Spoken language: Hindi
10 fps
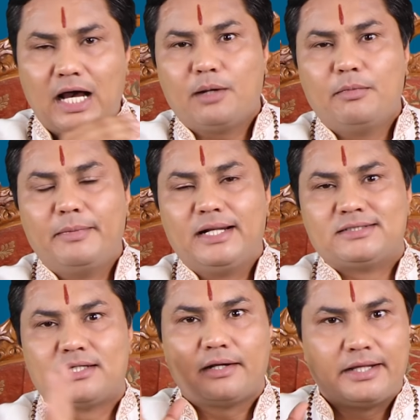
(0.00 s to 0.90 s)
कर्म में
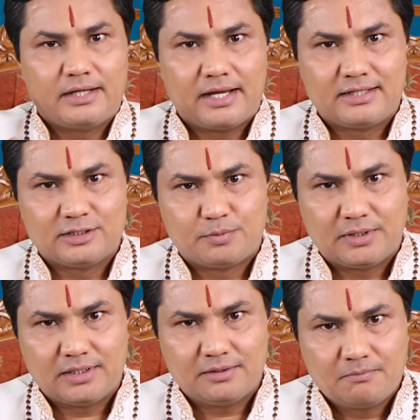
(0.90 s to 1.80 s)
नज़र नहीं आएगी इस
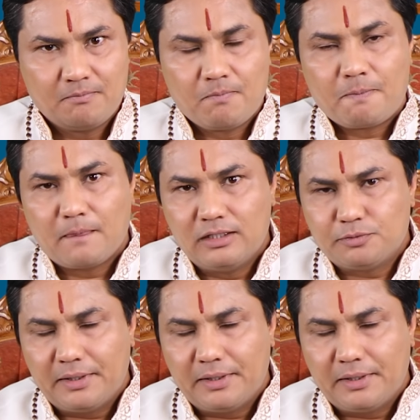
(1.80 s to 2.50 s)
महीने इस